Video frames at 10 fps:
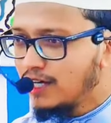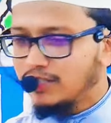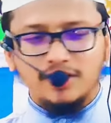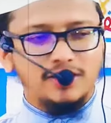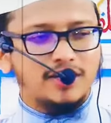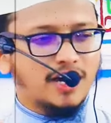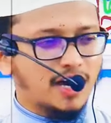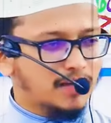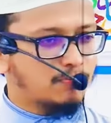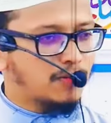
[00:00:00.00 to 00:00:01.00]
जिनके
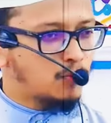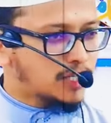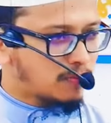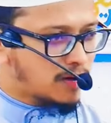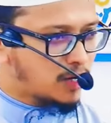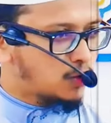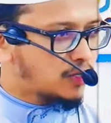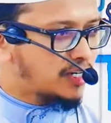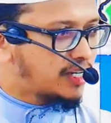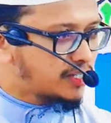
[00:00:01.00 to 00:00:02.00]
हाथ में मुसलमानों
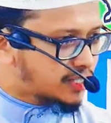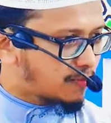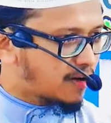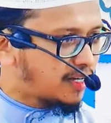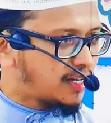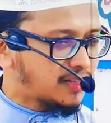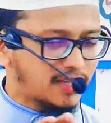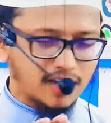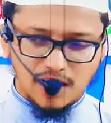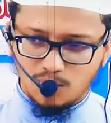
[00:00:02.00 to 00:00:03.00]
के इज्तमाहीत के